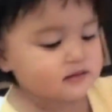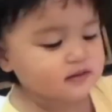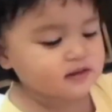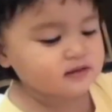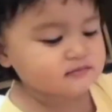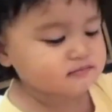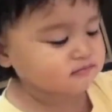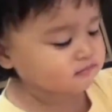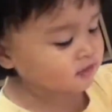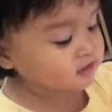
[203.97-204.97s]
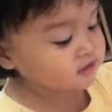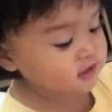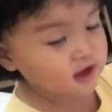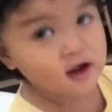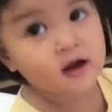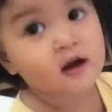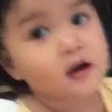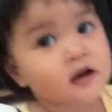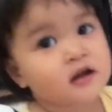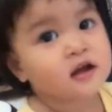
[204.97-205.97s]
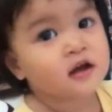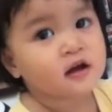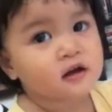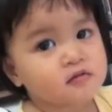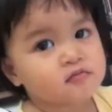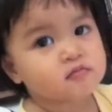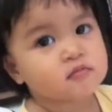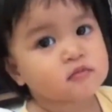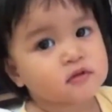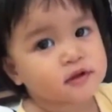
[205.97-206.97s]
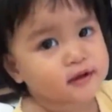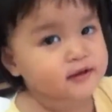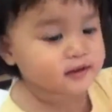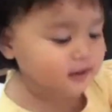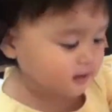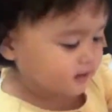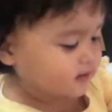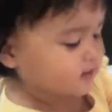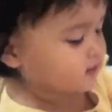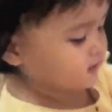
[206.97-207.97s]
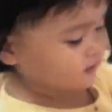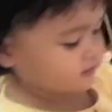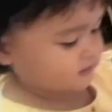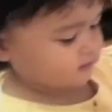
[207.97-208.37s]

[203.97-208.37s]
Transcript: ikan emas ya? Iya, ikan le. Lele. Iya.